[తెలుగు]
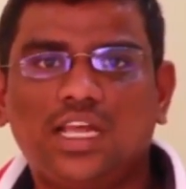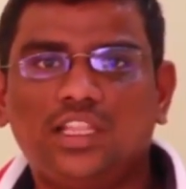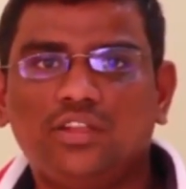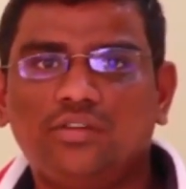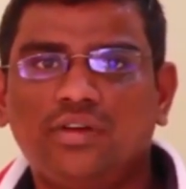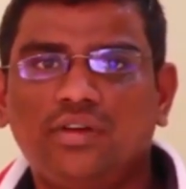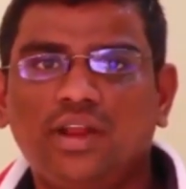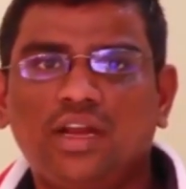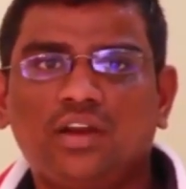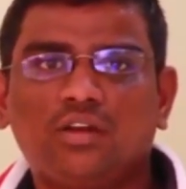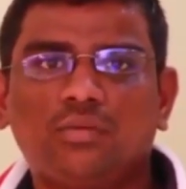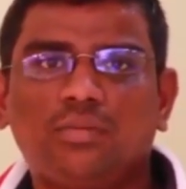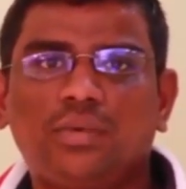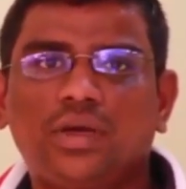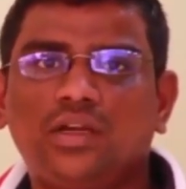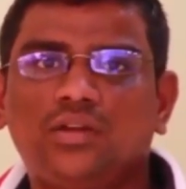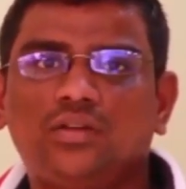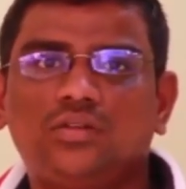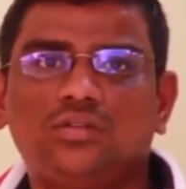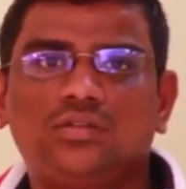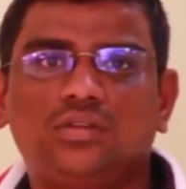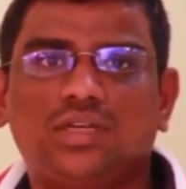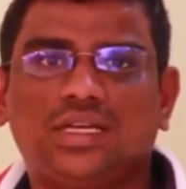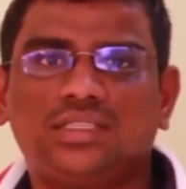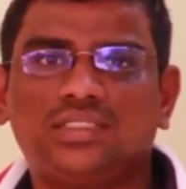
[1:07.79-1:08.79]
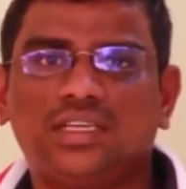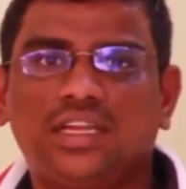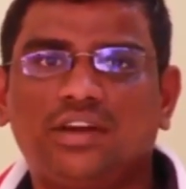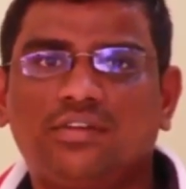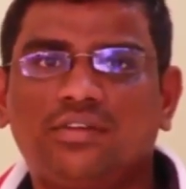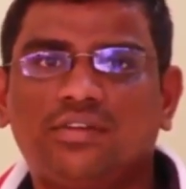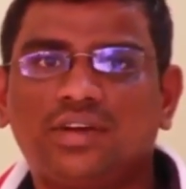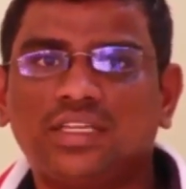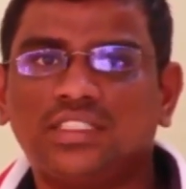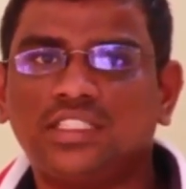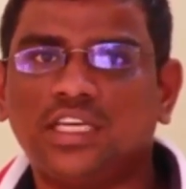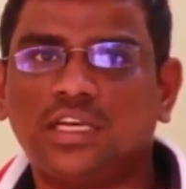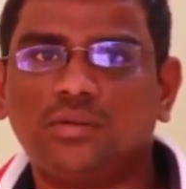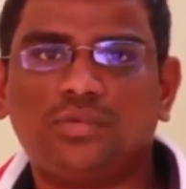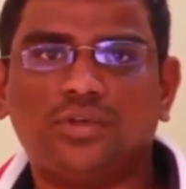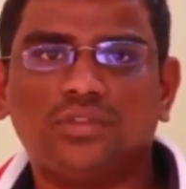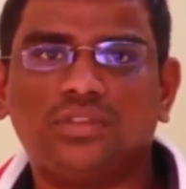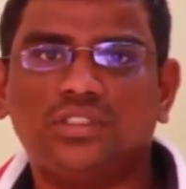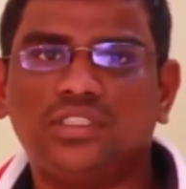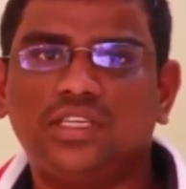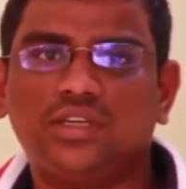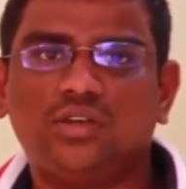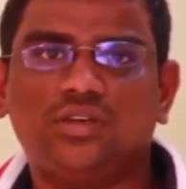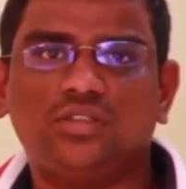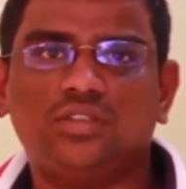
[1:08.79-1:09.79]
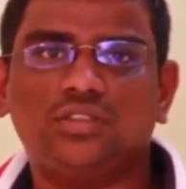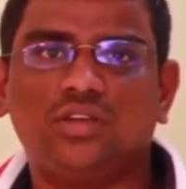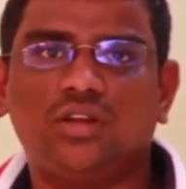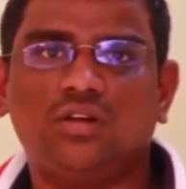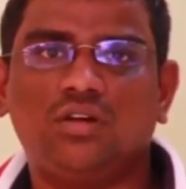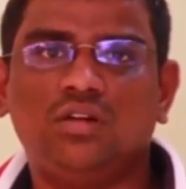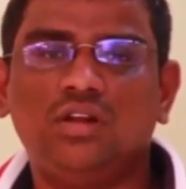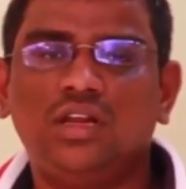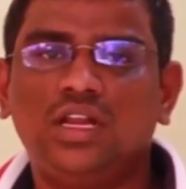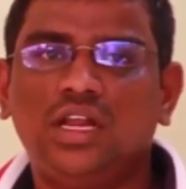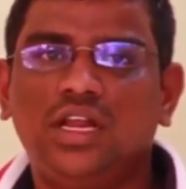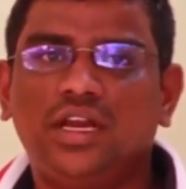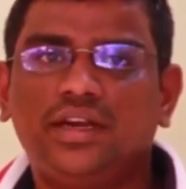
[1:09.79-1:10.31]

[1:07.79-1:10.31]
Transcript: ఐదు వేల రూపాయలు అసలు ఎవరికి సరిపోద్ది ఈ రోజులో